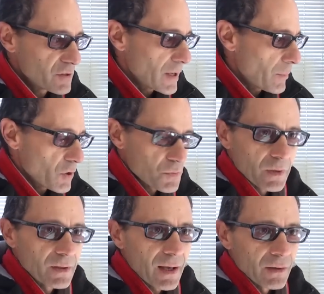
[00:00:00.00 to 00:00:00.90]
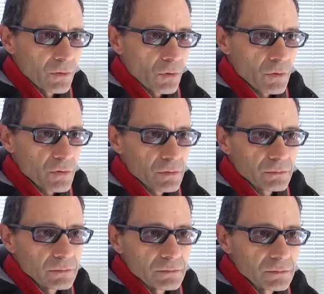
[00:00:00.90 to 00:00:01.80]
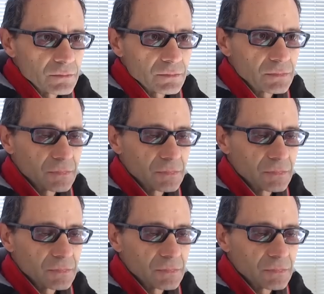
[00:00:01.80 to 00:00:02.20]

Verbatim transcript: stiamo aspettando. Mm,